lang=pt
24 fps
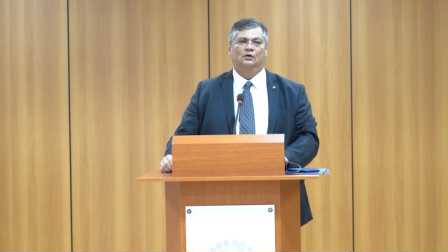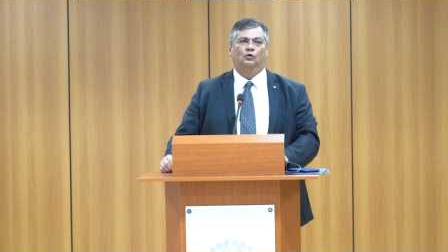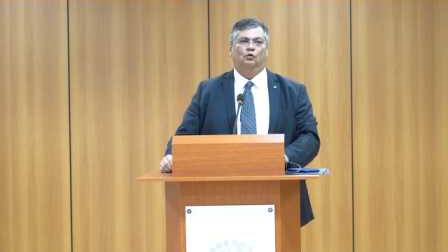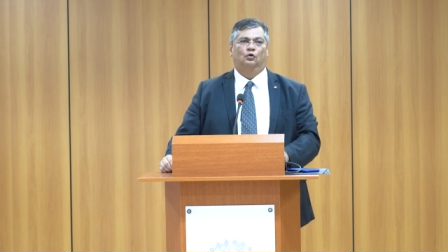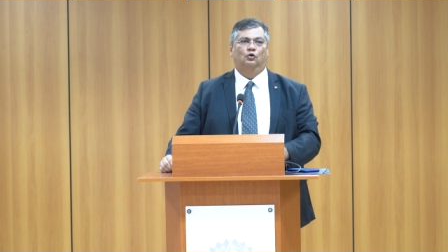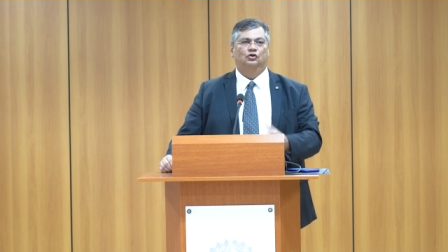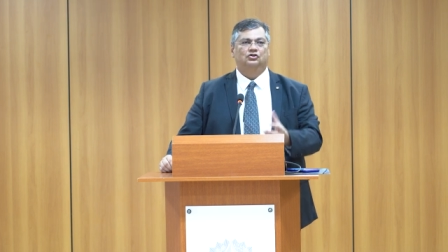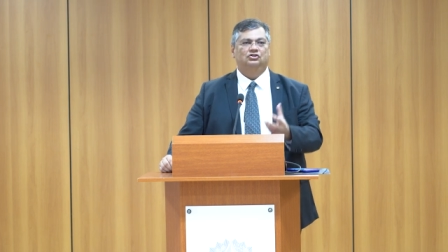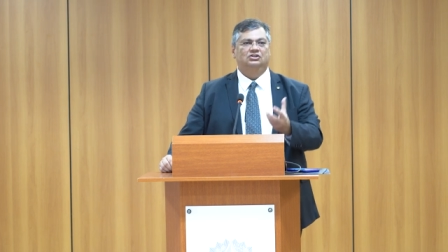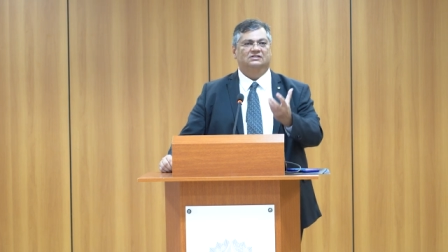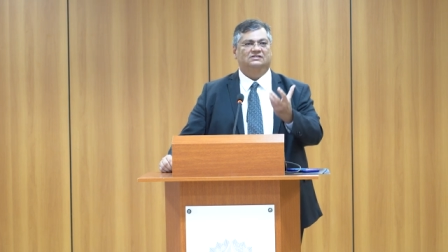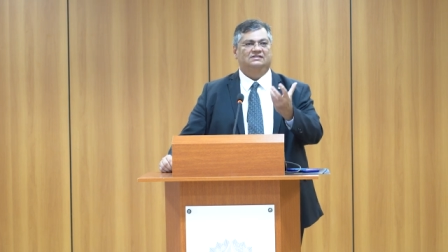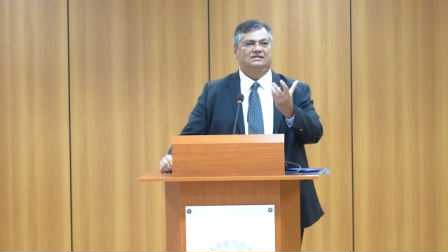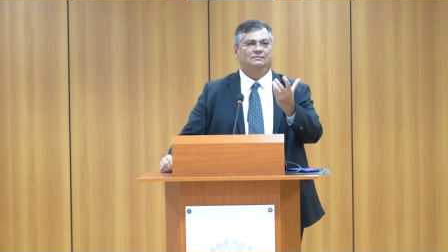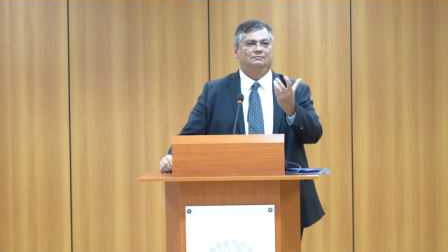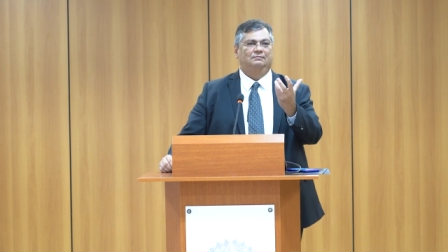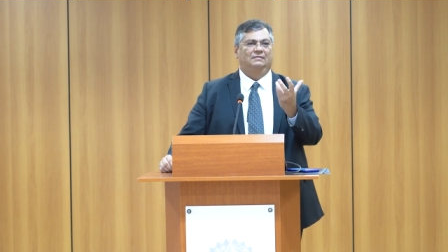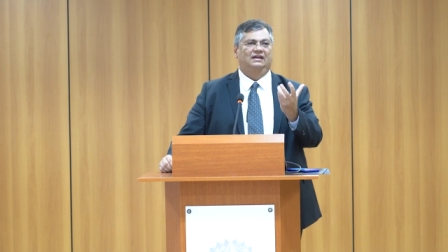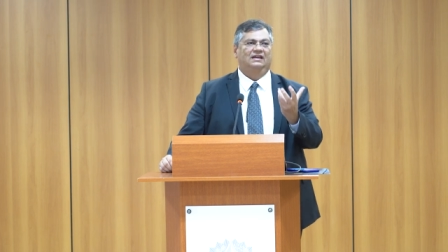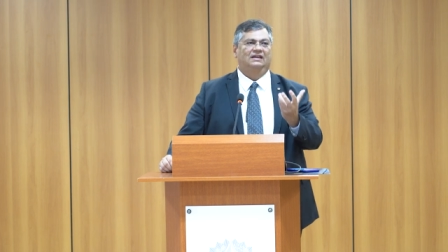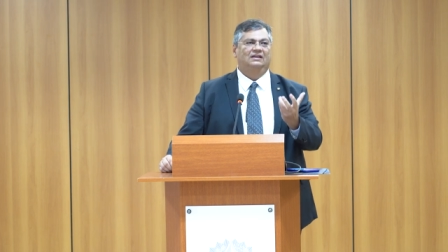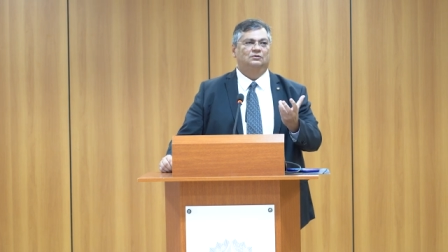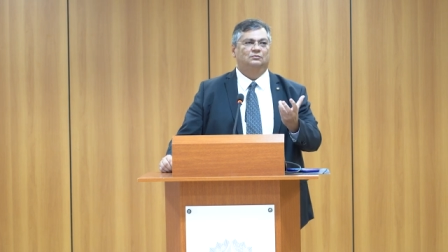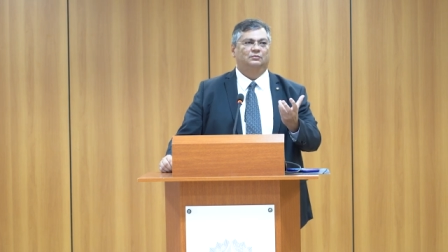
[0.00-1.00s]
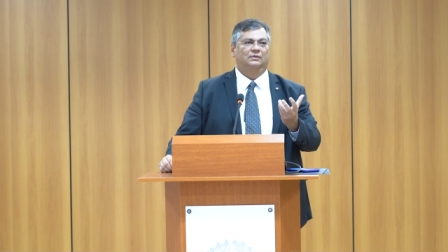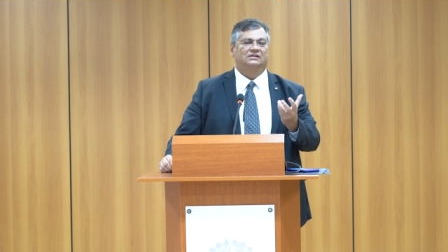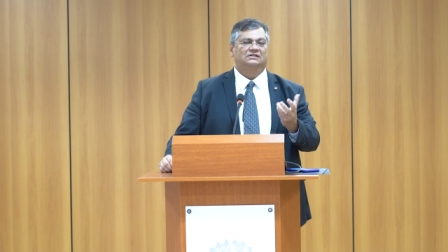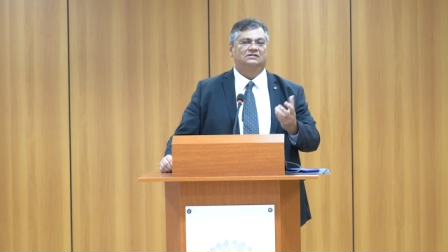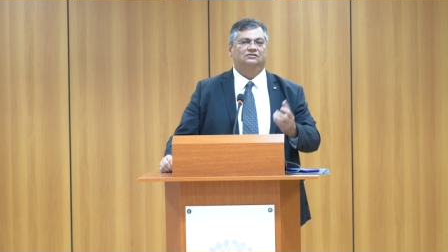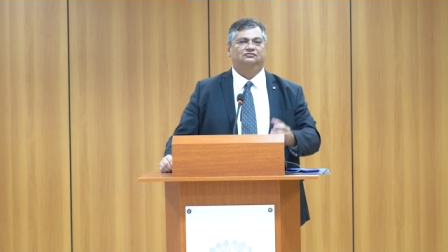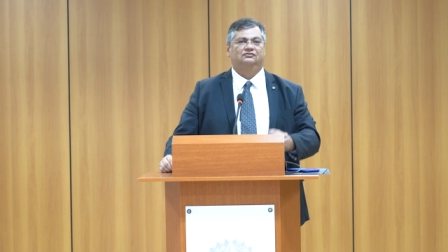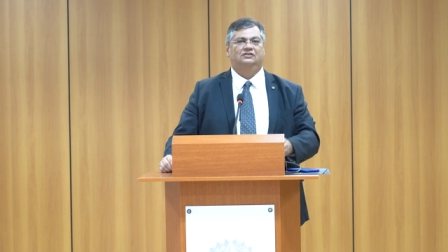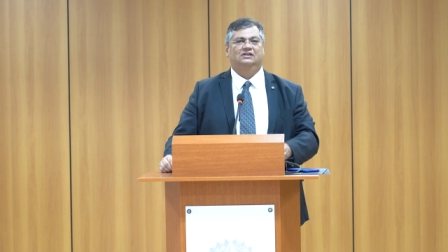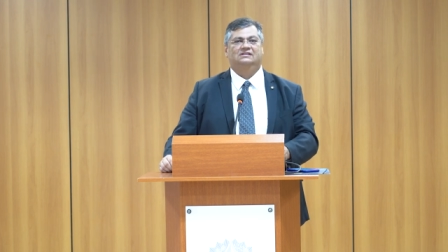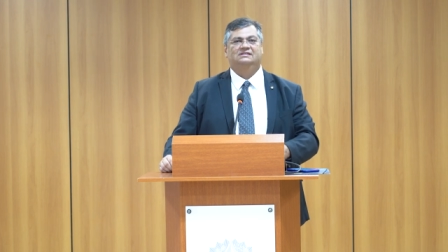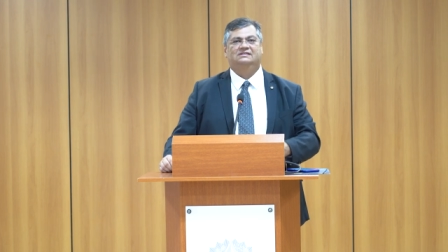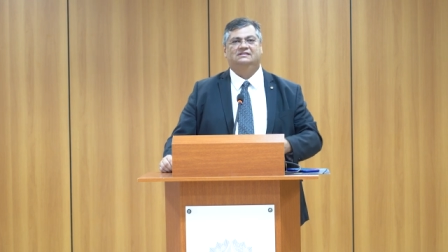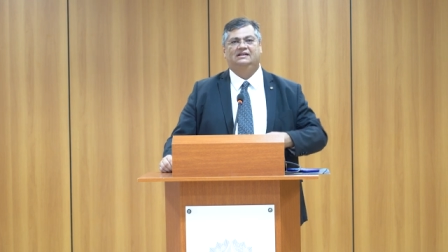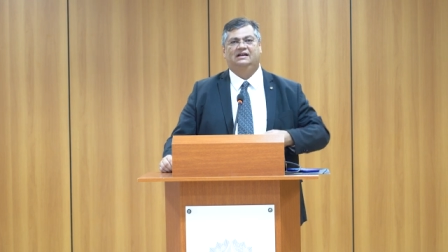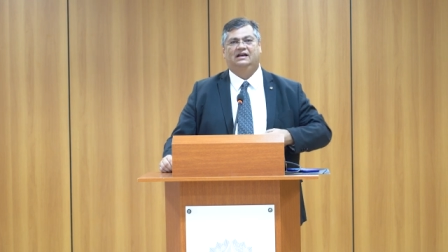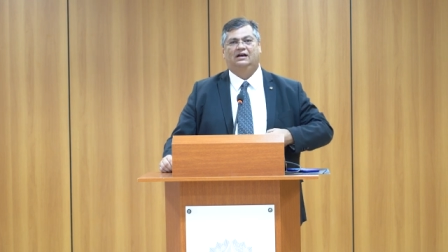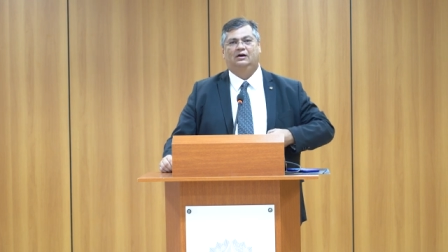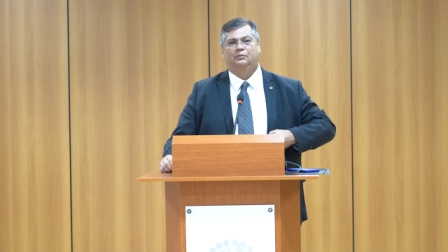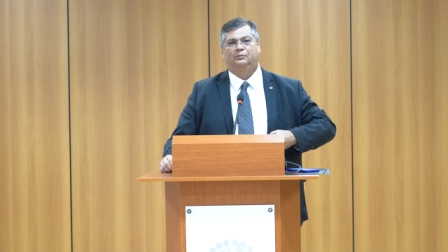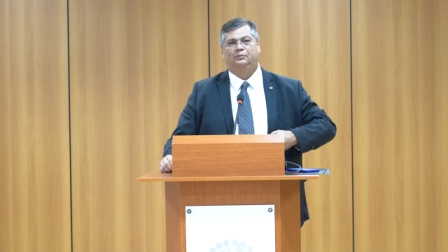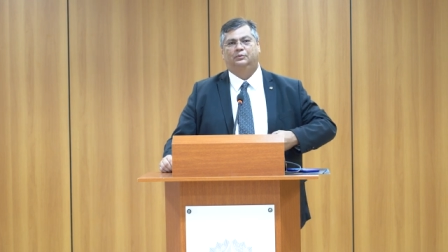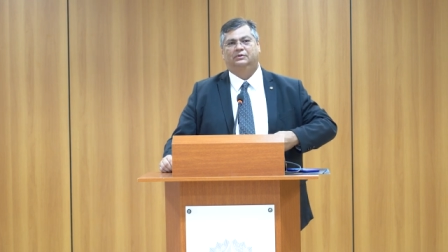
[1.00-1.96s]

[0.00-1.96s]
Hoje, esse mínimo existencial,